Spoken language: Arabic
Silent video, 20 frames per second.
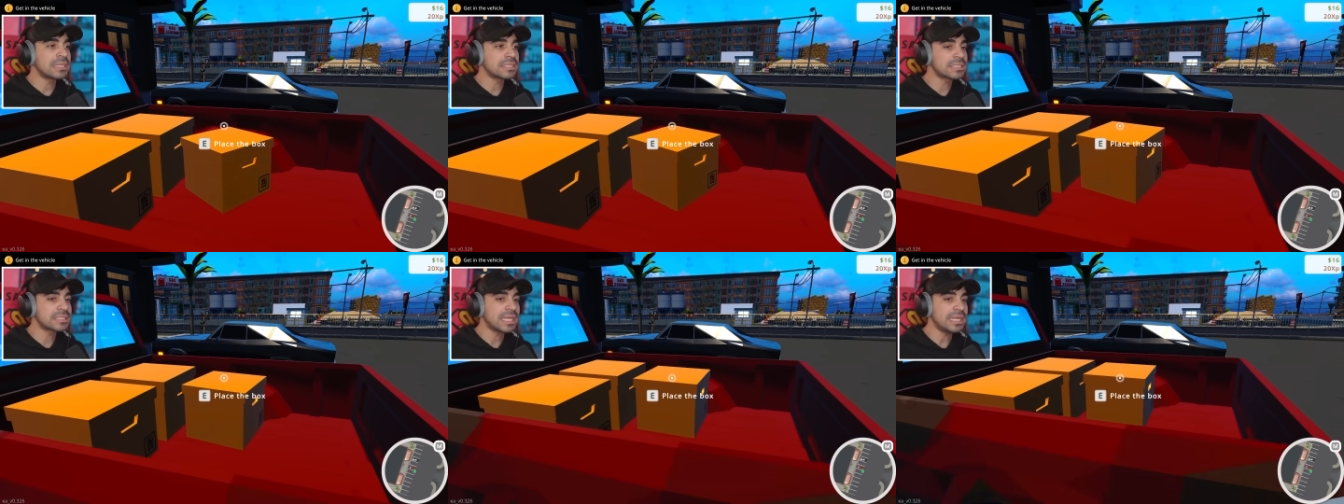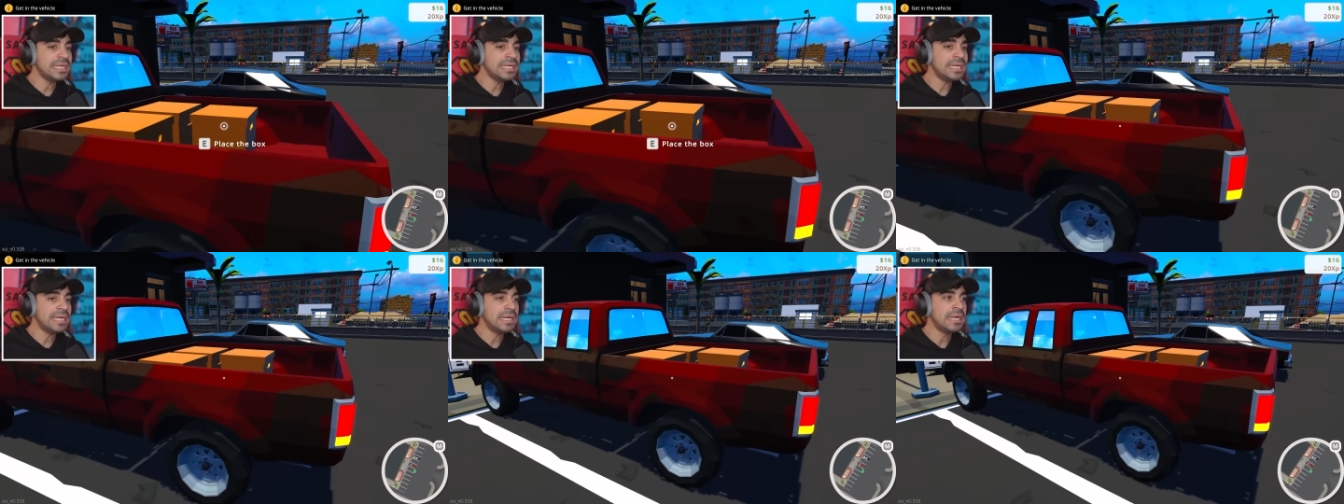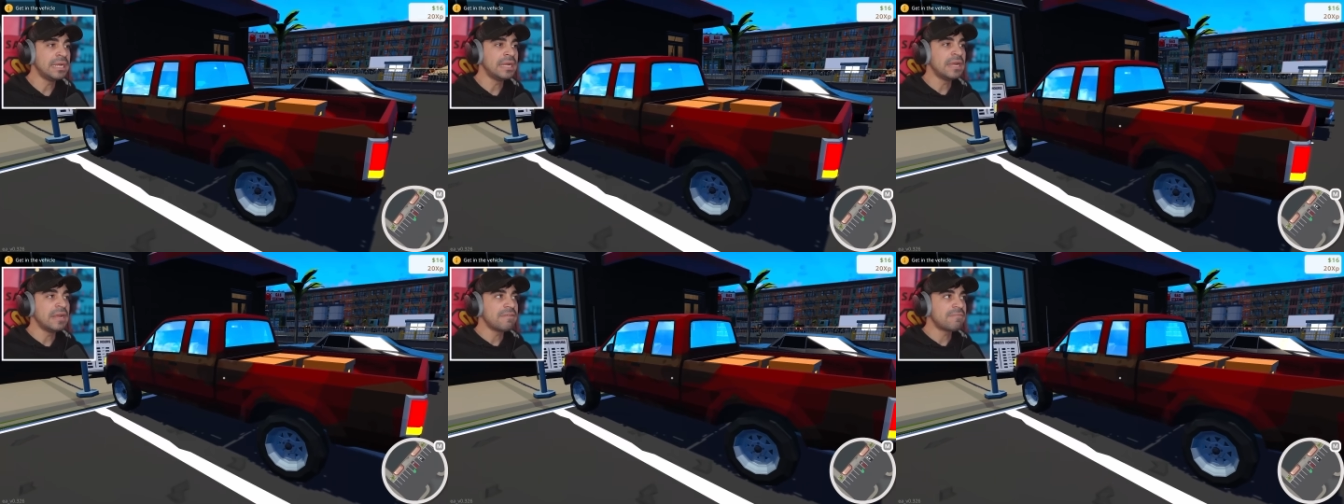الصحيح
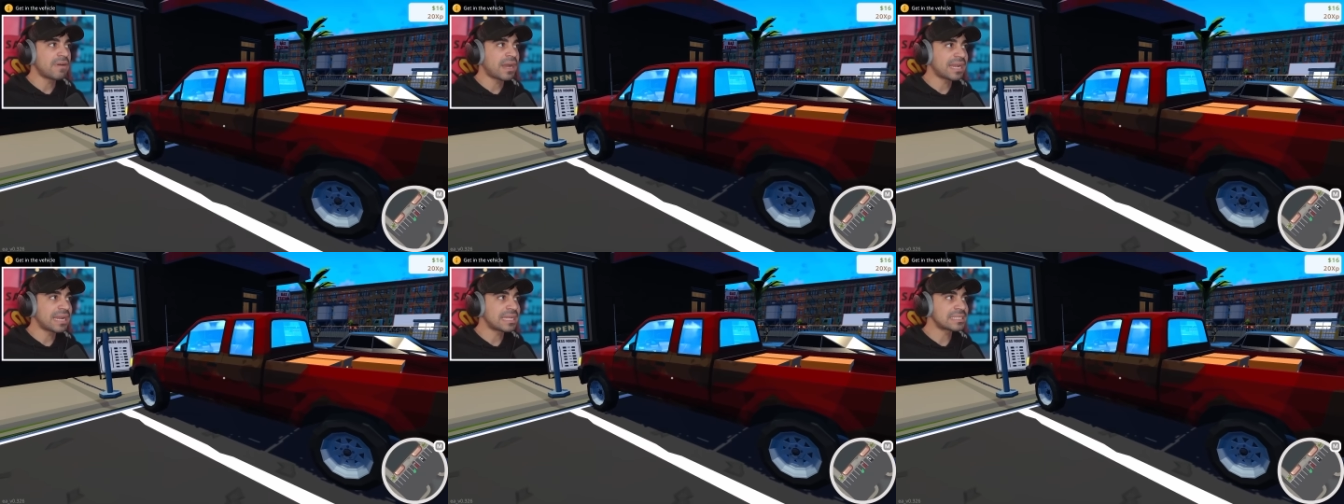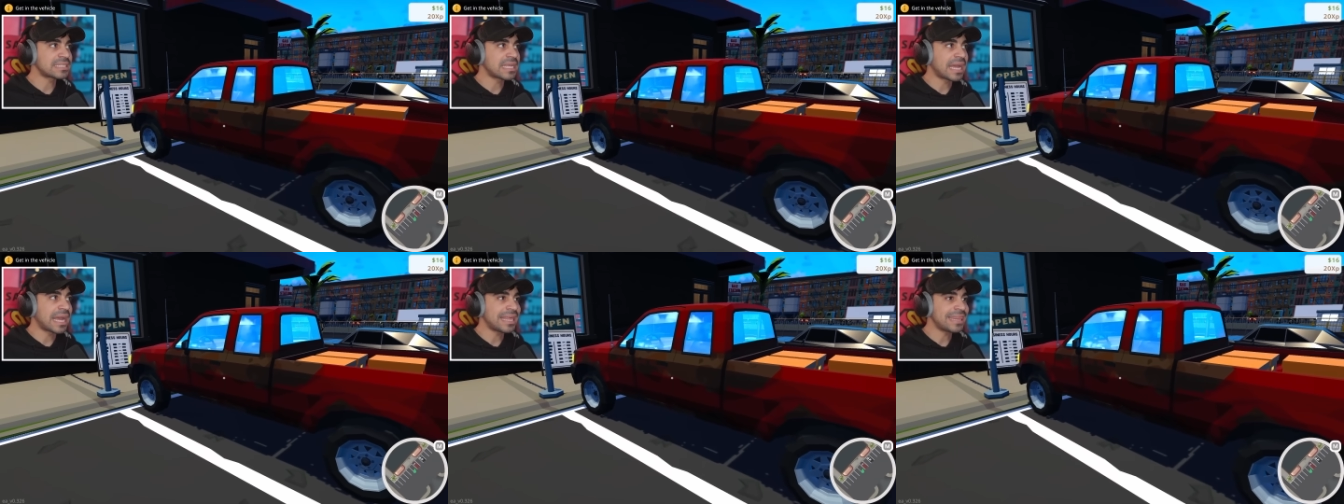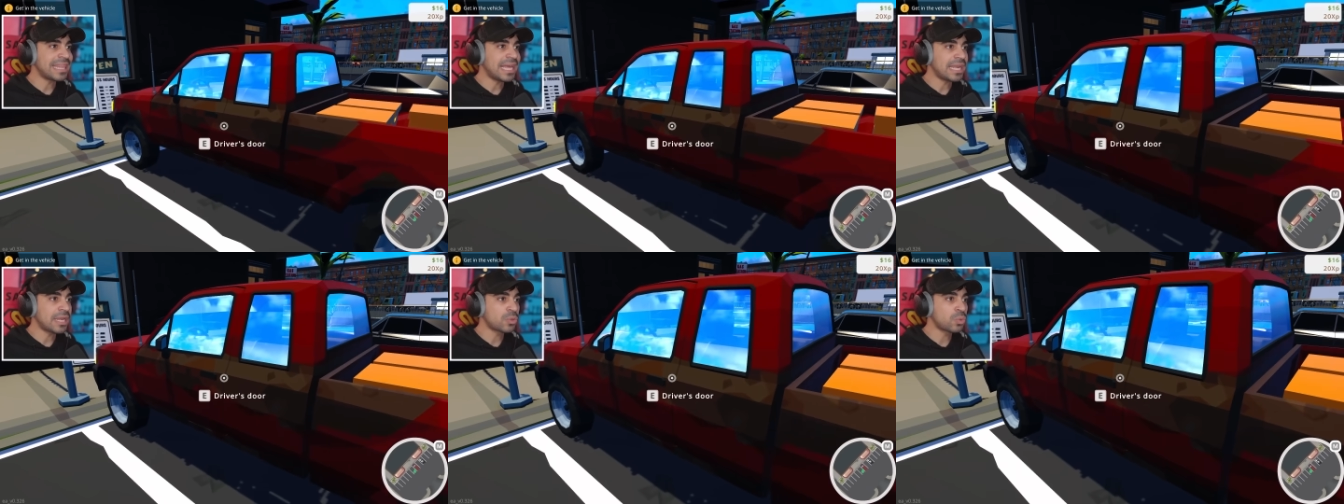فخلاص
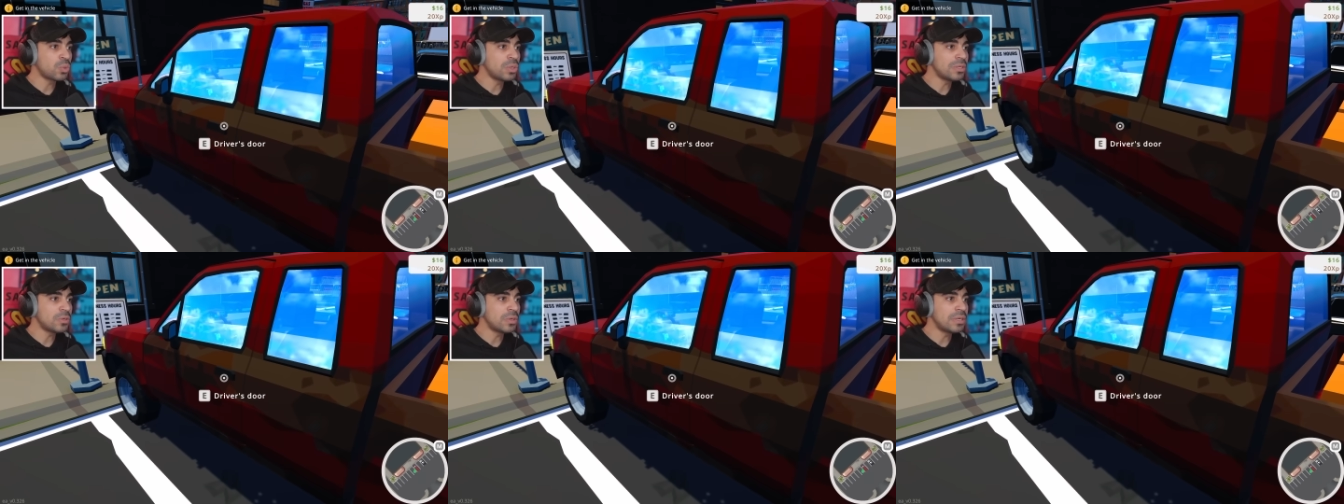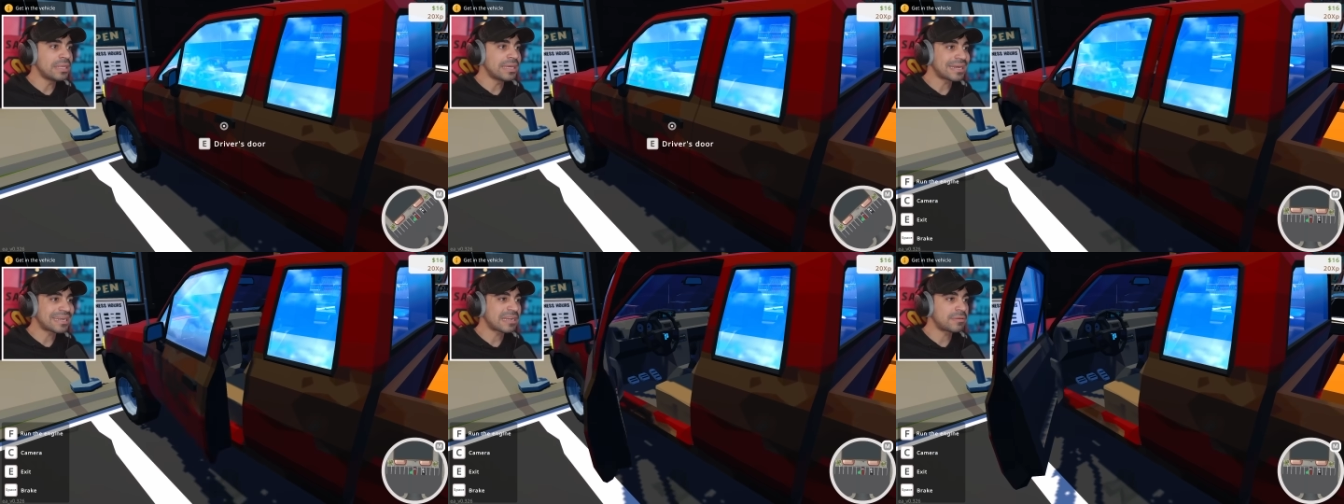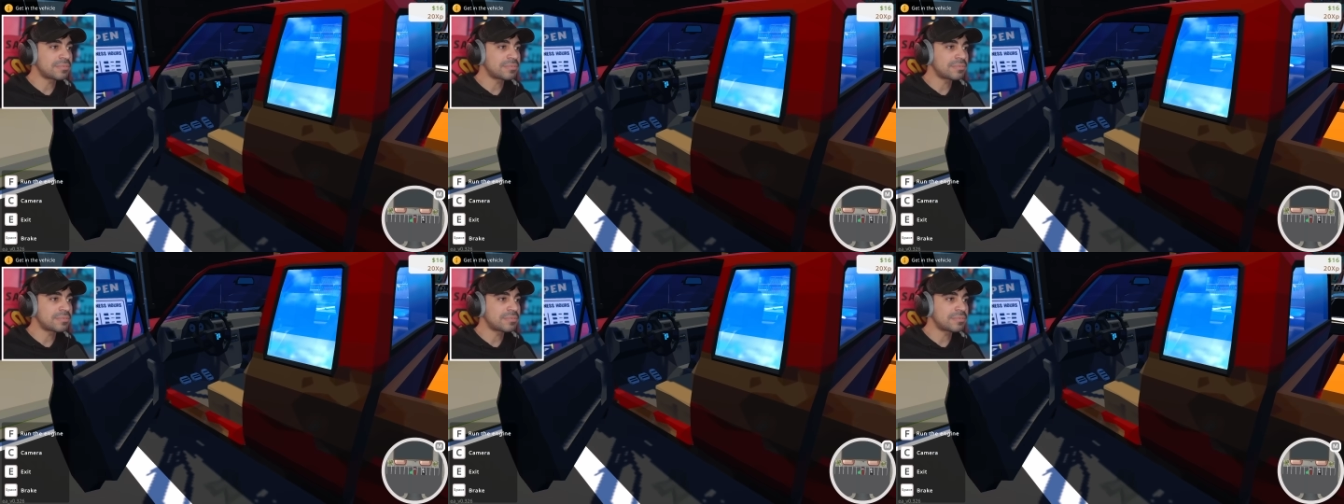اخذنا على طول يقول لي اركب